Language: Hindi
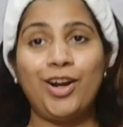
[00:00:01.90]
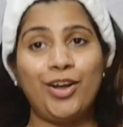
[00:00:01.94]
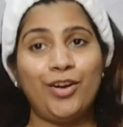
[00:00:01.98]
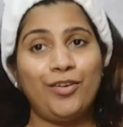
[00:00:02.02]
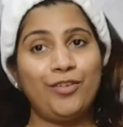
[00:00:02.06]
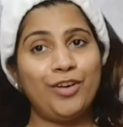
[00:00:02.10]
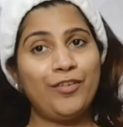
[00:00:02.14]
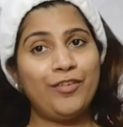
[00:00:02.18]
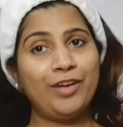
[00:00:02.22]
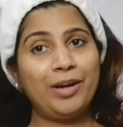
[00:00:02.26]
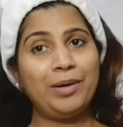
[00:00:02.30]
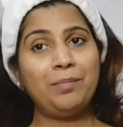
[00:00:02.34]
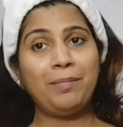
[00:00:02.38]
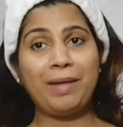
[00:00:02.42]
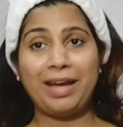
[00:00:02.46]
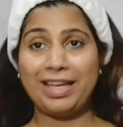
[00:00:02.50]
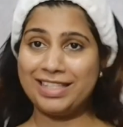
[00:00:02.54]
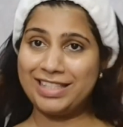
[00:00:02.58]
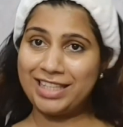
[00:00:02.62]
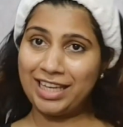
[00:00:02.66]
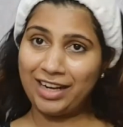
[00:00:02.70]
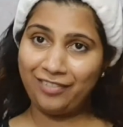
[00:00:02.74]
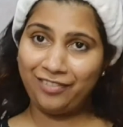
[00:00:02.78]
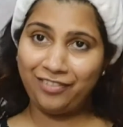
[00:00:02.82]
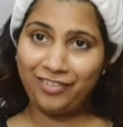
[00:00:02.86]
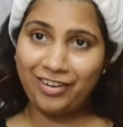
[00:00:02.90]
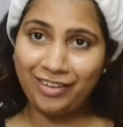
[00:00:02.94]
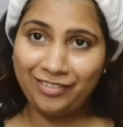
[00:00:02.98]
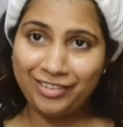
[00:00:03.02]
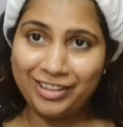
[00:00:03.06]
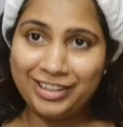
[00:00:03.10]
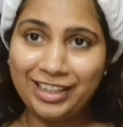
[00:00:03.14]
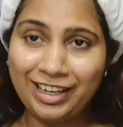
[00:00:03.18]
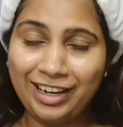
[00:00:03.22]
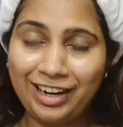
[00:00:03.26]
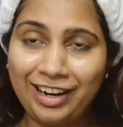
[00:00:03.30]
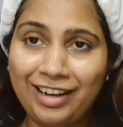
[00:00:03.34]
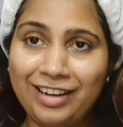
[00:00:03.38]
हेलो एवरीवन माय सेल्फ
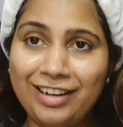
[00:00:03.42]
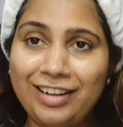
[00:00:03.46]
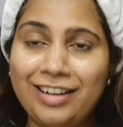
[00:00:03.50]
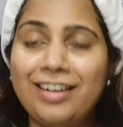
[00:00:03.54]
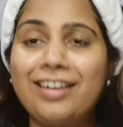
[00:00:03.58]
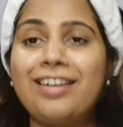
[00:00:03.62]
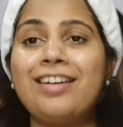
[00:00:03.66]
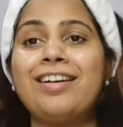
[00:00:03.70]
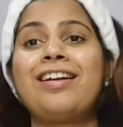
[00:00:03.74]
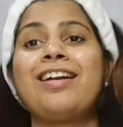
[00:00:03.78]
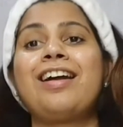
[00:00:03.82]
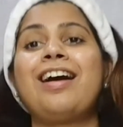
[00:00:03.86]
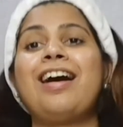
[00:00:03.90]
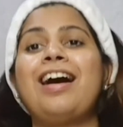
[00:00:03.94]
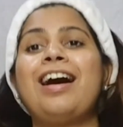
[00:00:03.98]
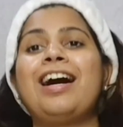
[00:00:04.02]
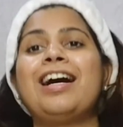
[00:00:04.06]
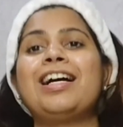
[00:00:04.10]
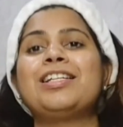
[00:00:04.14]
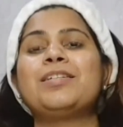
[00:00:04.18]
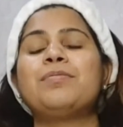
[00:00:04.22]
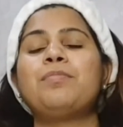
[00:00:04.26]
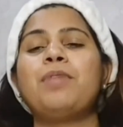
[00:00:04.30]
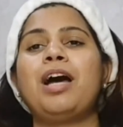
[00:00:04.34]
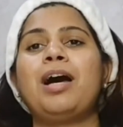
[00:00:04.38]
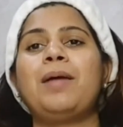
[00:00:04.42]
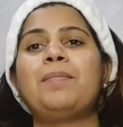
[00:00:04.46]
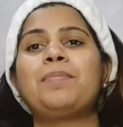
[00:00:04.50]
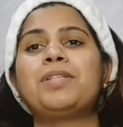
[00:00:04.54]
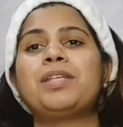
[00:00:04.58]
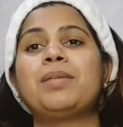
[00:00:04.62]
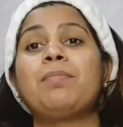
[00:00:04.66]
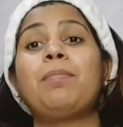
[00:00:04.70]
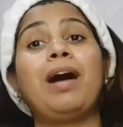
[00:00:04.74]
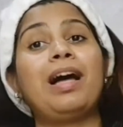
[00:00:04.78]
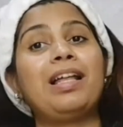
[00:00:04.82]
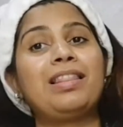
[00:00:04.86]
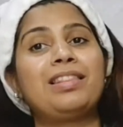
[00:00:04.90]
कविता नागर आज मैं
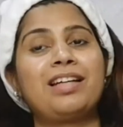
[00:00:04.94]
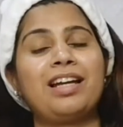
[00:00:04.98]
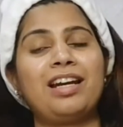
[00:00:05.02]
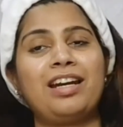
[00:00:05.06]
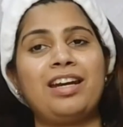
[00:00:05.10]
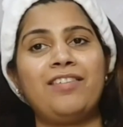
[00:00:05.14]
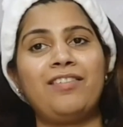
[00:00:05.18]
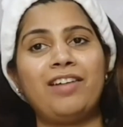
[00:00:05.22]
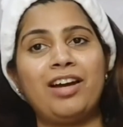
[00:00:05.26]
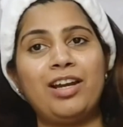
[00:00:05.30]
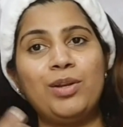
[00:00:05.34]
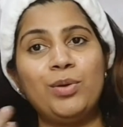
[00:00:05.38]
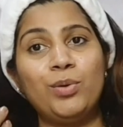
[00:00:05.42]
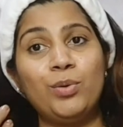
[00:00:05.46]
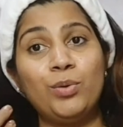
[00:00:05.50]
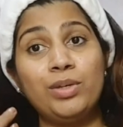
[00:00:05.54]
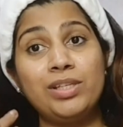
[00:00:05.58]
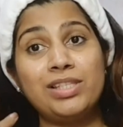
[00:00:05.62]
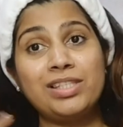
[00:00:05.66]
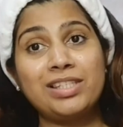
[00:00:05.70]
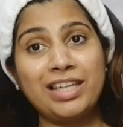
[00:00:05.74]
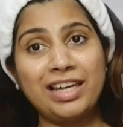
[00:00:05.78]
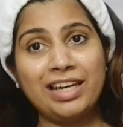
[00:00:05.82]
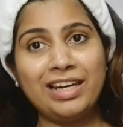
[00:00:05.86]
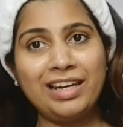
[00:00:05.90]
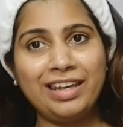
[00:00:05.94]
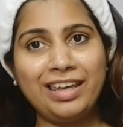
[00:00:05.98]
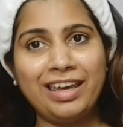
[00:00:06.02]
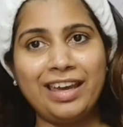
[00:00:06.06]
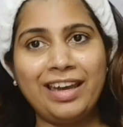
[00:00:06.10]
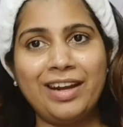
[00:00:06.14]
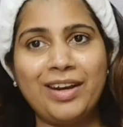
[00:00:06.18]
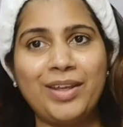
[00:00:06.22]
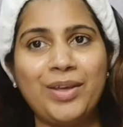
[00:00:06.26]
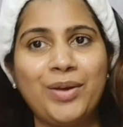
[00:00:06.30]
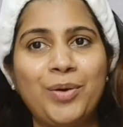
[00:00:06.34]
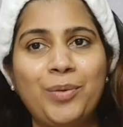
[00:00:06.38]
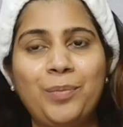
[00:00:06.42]
आपसे बात करने वाली हूँ स्किन
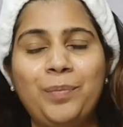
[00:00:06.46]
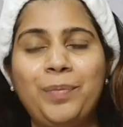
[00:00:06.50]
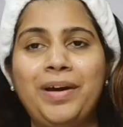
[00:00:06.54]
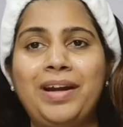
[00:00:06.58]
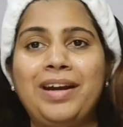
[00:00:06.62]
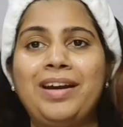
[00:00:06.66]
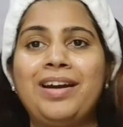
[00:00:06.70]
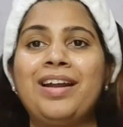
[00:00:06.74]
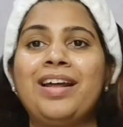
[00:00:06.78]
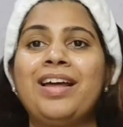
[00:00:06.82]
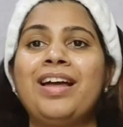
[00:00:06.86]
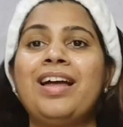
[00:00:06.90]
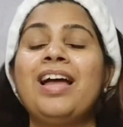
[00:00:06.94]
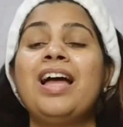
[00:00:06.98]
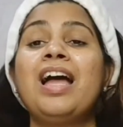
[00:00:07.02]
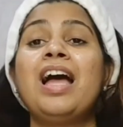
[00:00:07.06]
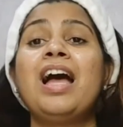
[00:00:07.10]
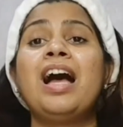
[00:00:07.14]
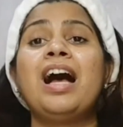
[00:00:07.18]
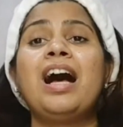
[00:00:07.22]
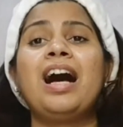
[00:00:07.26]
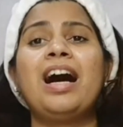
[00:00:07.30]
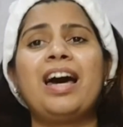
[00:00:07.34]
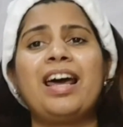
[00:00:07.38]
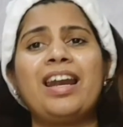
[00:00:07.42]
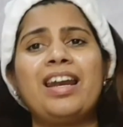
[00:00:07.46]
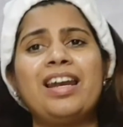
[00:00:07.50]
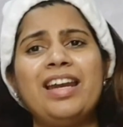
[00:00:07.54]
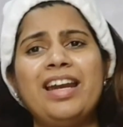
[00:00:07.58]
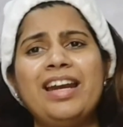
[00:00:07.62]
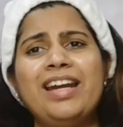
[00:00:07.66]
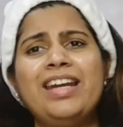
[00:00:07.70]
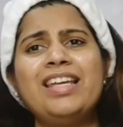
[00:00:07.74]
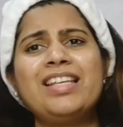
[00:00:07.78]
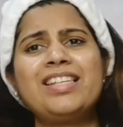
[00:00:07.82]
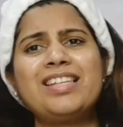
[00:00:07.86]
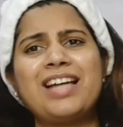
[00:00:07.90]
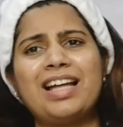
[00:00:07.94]
केयर के ऊपर हर
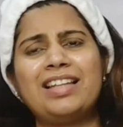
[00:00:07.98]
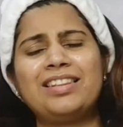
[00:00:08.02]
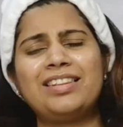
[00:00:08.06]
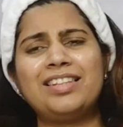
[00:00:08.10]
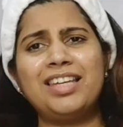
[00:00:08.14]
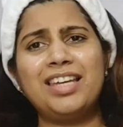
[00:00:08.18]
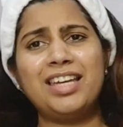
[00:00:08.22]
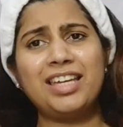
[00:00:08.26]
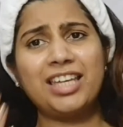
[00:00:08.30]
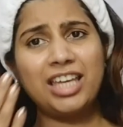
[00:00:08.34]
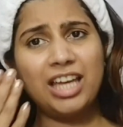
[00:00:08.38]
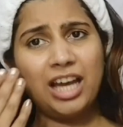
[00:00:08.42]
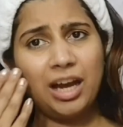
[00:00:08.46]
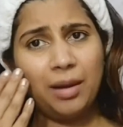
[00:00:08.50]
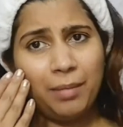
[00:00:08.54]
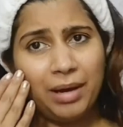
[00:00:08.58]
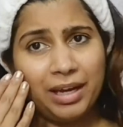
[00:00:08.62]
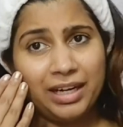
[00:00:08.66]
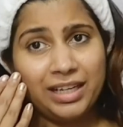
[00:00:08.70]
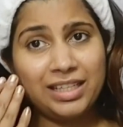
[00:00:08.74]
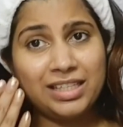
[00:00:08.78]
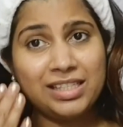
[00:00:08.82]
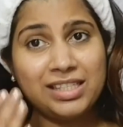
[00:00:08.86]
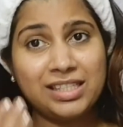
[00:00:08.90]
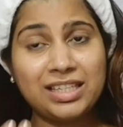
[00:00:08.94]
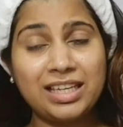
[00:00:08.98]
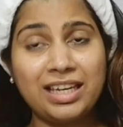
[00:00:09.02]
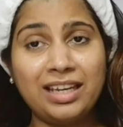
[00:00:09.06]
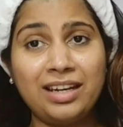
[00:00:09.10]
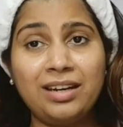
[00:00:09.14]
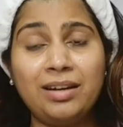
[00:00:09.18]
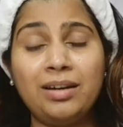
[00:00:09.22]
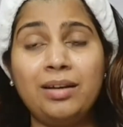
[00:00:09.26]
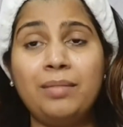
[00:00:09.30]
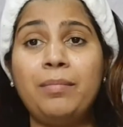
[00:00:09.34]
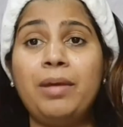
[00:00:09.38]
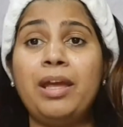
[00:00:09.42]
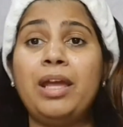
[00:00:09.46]
लेडी चाहती है कि हमारी स्किन
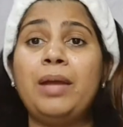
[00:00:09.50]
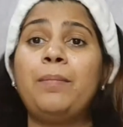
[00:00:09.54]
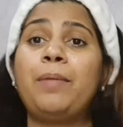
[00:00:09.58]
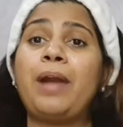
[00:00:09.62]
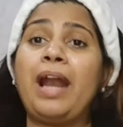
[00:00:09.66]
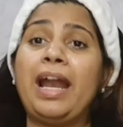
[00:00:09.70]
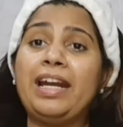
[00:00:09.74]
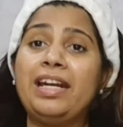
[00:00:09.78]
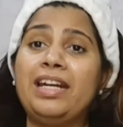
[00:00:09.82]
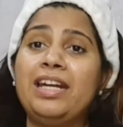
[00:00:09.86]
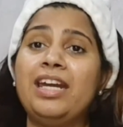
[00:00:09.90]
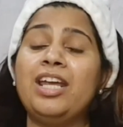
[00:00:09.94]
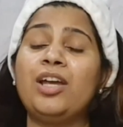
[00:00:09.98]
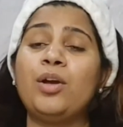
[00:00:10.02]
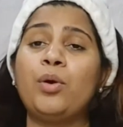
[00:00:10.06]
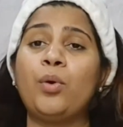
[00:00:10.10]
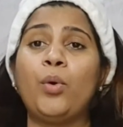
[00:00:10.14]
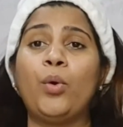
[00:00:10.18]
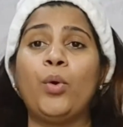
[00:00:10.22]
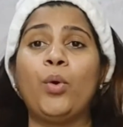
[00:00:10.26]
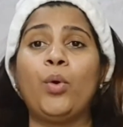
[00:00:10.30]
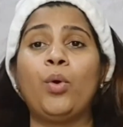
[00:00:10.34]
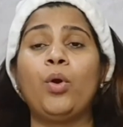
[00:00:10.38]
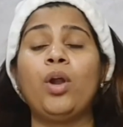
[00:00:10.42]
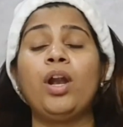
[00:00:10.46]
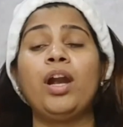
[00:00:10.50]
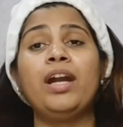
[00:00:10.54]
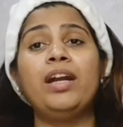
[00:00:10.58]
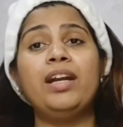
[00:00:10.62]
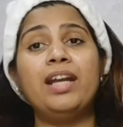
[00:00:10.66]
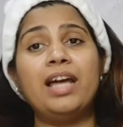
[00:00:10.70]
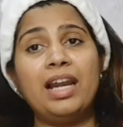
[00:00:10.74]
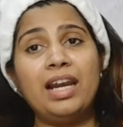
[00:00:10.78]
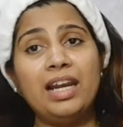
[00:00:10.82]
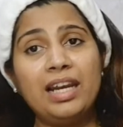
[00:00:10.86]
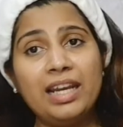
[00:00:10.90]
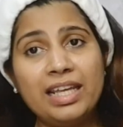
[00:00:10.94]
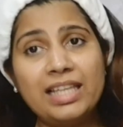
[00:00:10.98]
में ब्राइटनिंग हो
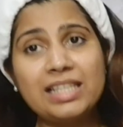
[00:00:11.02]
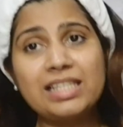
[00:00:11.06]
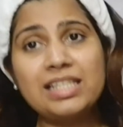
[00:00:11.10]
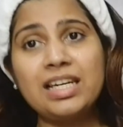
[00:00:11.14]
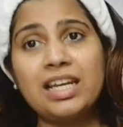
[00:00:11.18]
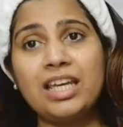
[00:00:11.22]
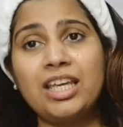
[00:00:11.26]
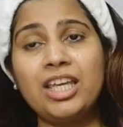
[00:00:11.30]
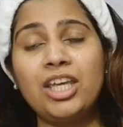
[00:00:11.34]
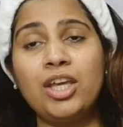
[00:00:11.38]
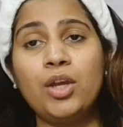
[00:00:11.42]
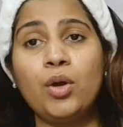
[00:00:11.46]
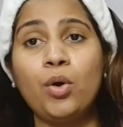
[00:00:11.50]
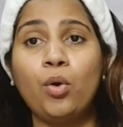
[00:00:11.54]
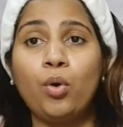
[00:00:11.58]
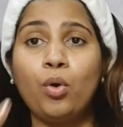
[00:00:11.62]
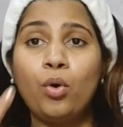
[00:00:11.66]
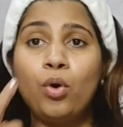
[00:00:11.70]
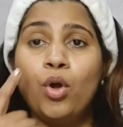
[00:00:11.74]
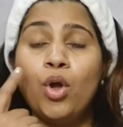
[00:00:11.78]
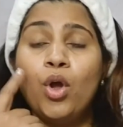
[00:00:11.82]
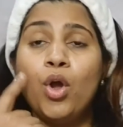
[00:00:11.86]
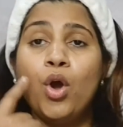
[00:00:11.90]
डलनेस नहीं हो